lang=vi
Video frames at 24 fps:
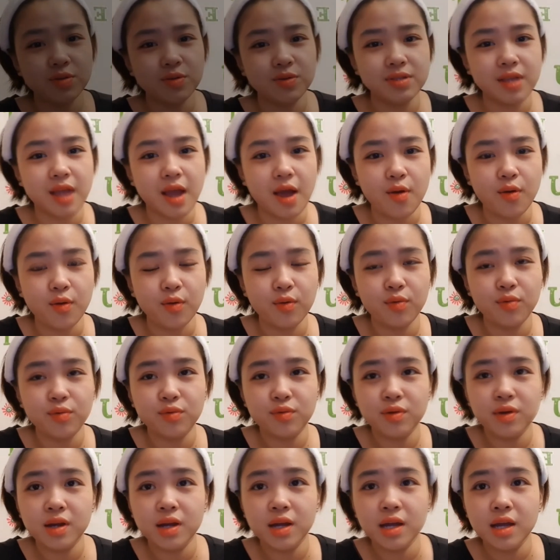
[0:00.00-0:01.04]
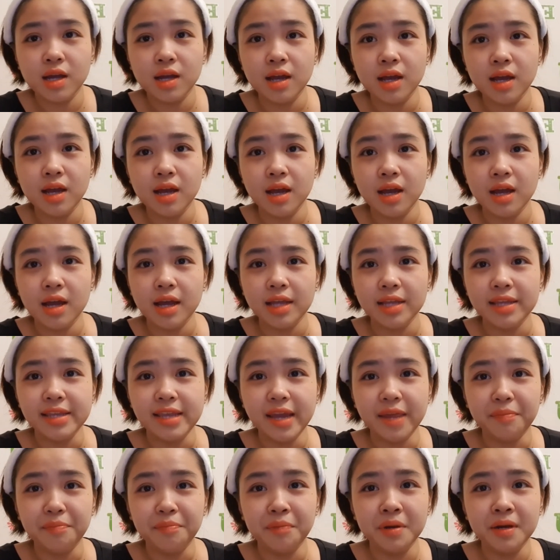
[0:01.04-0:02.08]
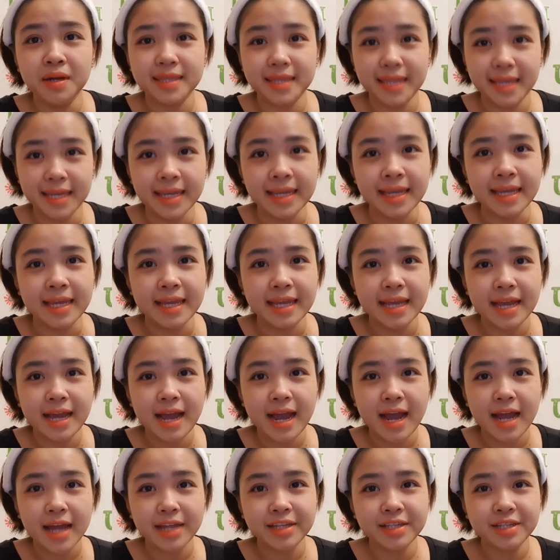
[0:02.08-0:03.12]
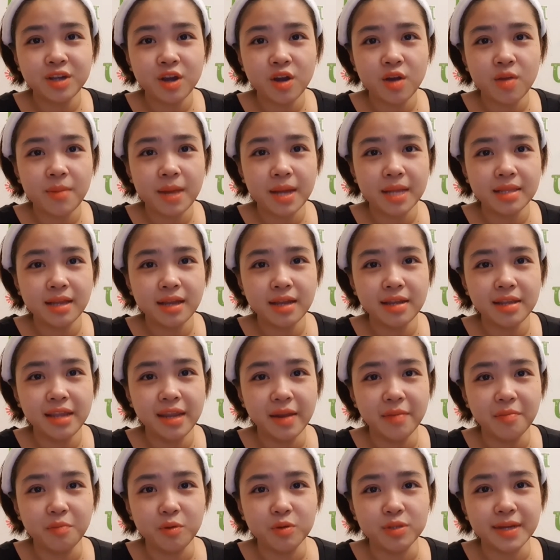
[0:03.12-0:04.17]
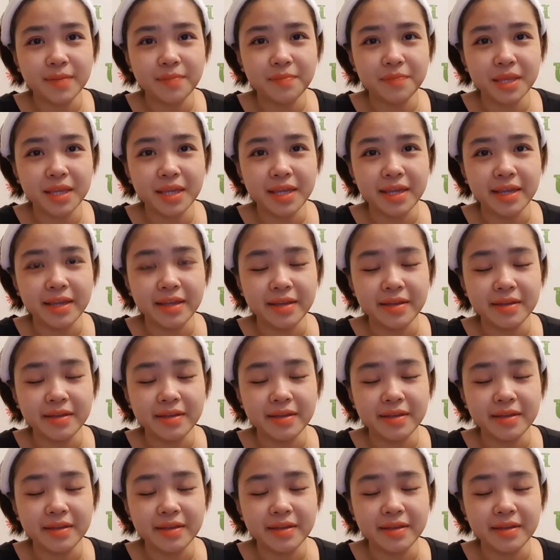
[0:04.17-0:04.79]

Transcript: số 6 nhận 10 tỷ hay cho bạn thân nhận 100 tỷ